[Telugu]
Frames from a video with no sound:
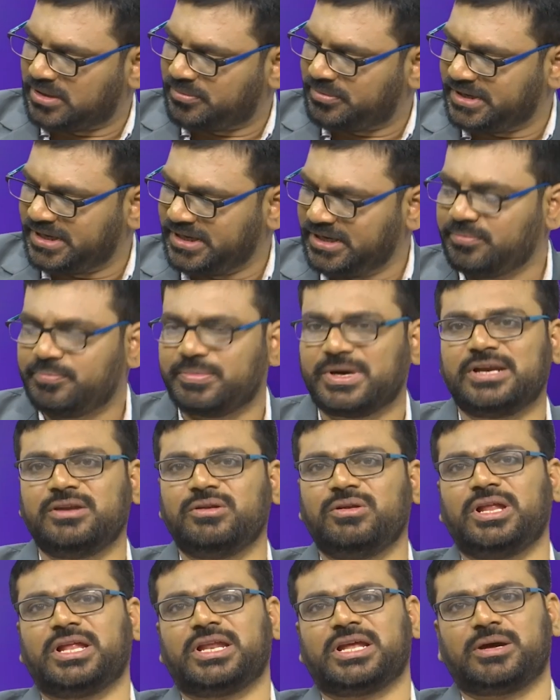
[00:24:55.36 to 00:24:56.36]
రాబడి అంటే
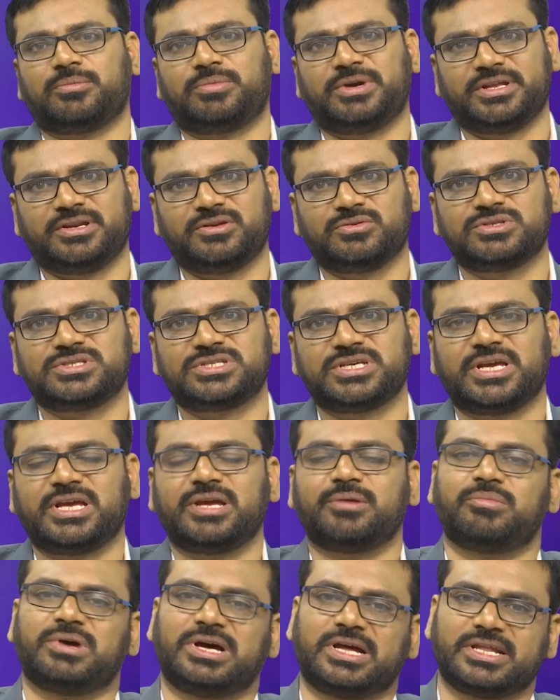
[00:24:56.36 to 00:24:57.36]
పన్నుల రాబడి నుంచే
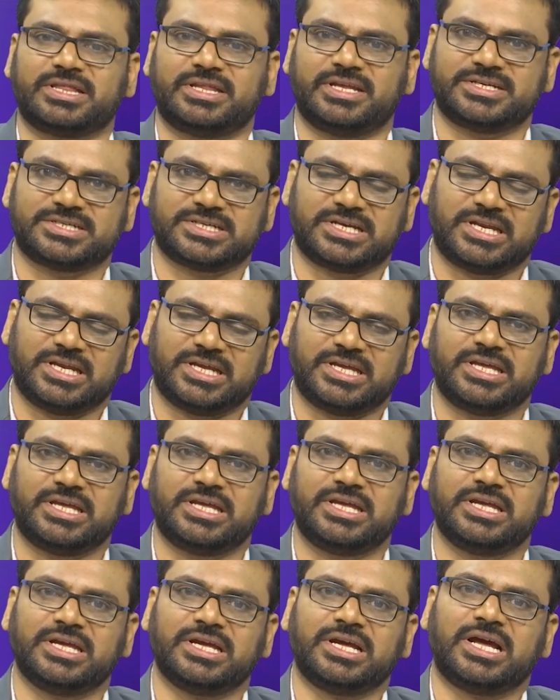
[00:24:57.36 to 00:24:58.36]
భారతదేశానికి
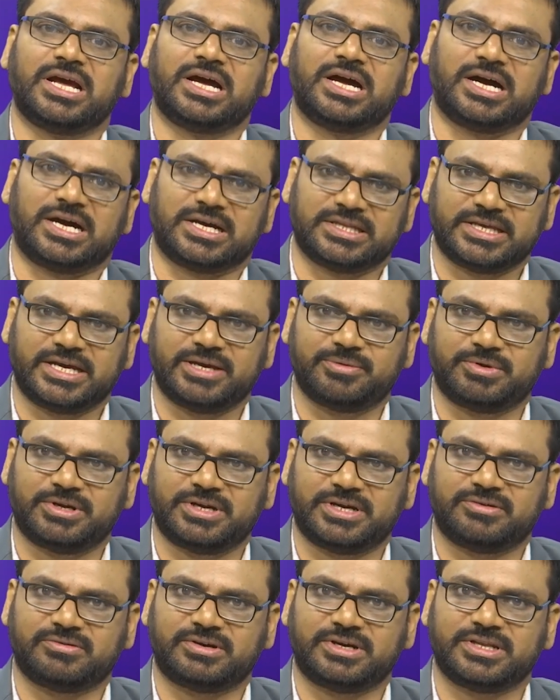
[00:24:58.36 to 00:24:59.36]
ఆదాయం
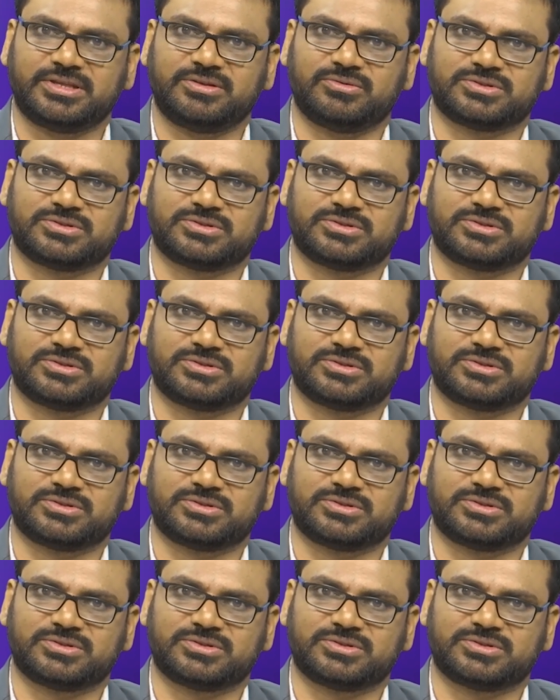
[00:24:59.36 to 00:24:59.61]
అన్నటువంటిది